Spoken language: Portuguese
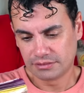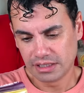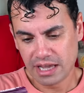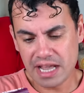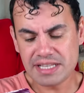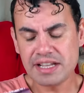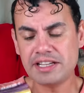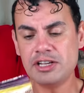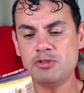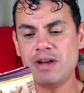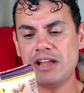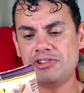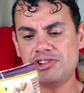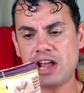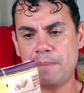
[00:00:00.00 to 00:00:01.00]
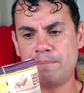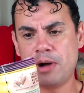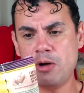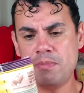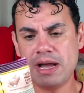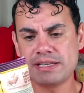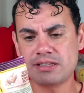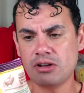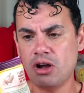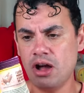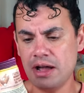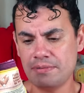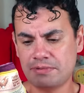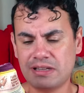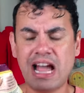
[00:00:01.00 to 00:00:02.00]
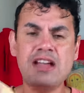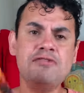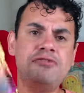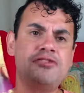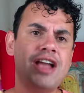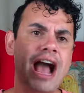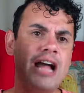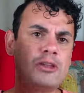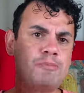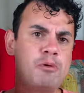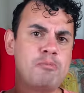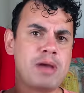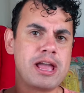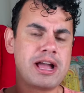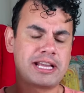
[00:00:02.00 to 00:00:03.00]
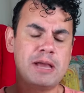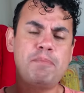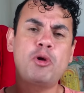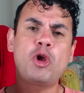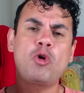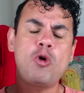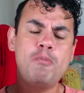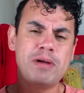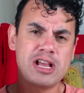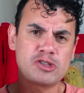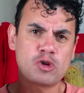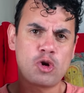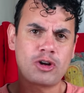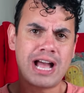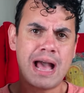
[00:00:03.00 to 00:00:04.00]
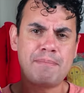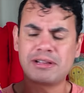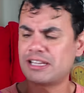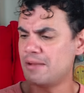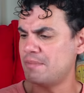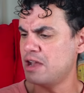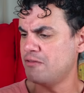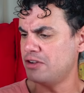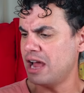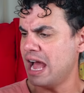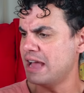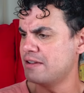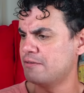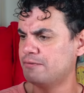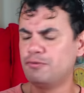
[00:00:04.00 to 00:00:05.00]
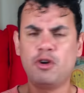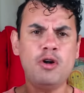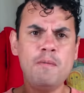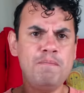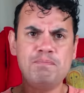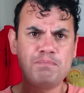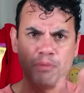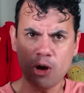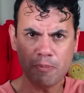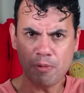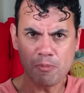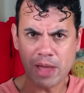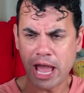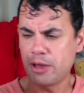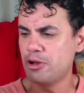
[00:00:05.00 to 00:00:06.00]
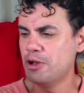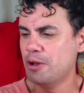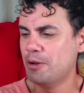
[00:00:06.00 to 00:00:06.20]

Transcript: Esse aqui não é do Japão, mas ó, tá enfiado pro meio aqui, porque eu comprei em Sorocaba também. Eu falei, ai, ah, vou pôr pro meio.